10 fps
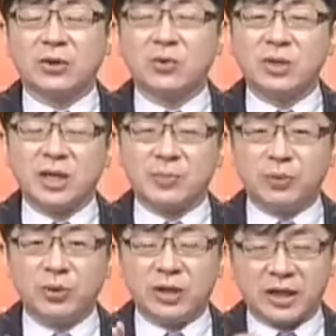姑且
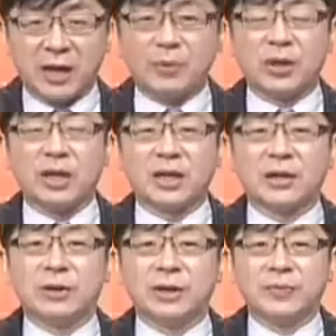不论你开不开
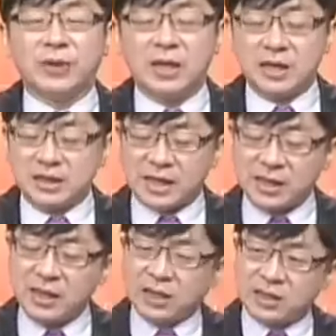高啊，假
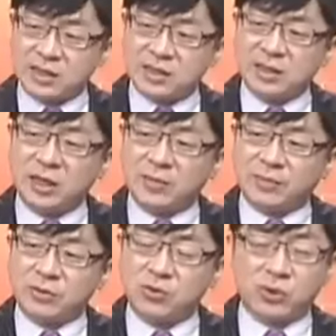设你十点
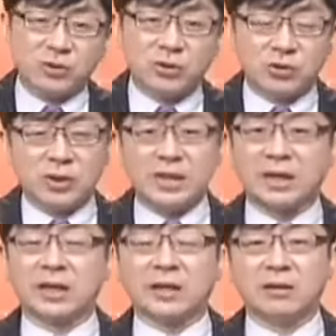左右去追
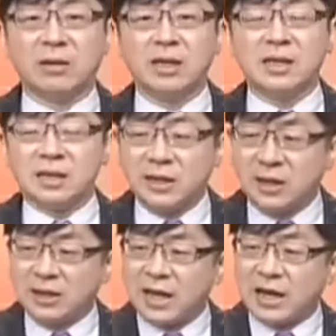涨停。十一
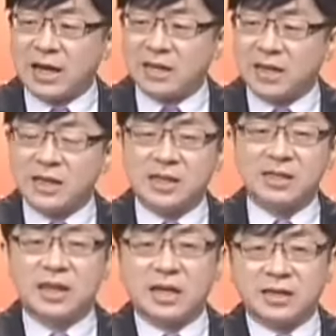点打开下来，
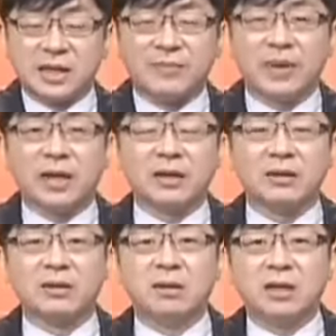先杀你三趴，
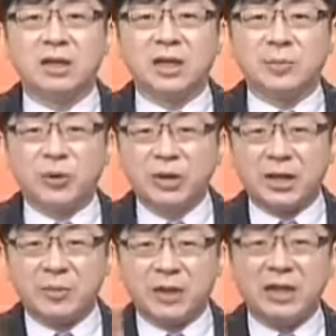你不用
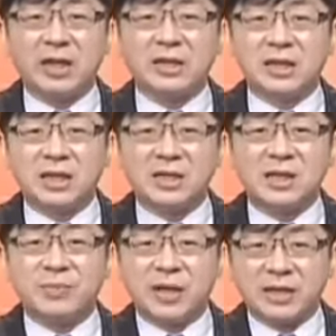等到明天，你今天
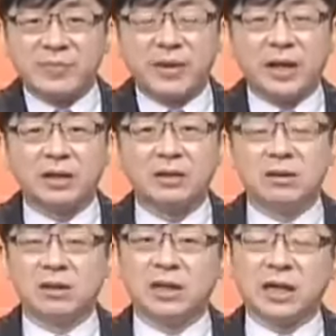现赔三趴，
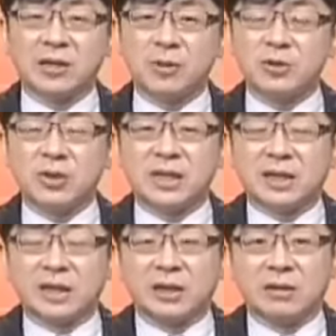你还这边追
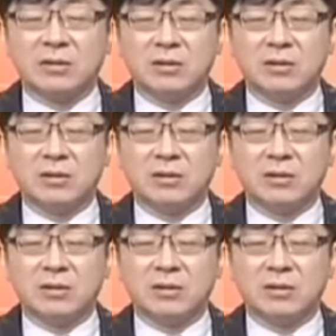涨停，